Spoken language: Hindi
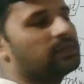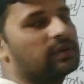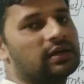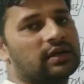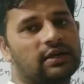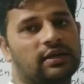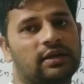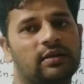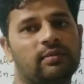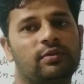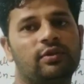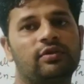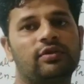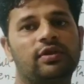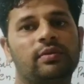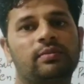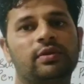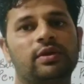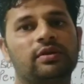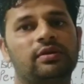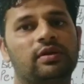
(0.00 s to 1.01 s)
पर
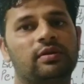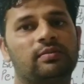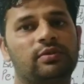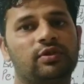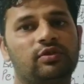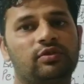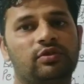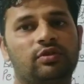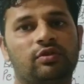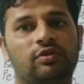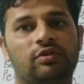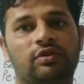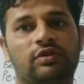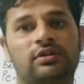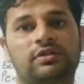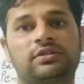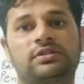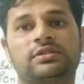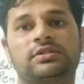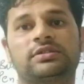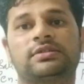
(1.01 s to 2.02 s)

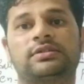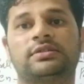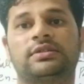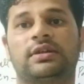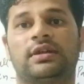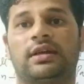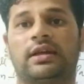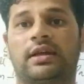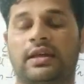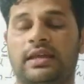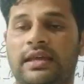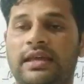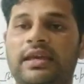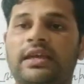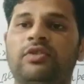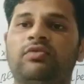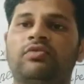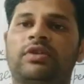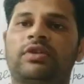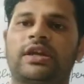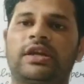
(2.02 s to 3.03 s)

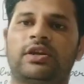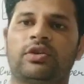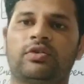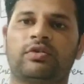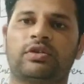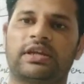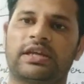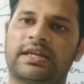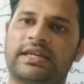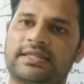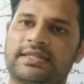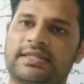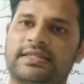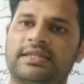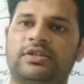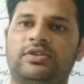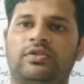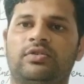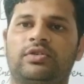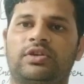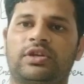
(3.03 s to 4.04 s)

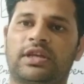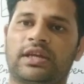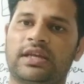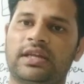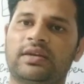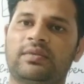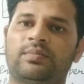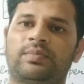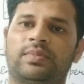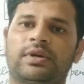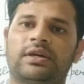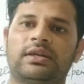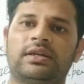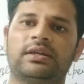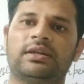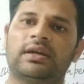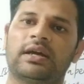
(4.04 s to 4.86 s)
www.kuk.ac.in पर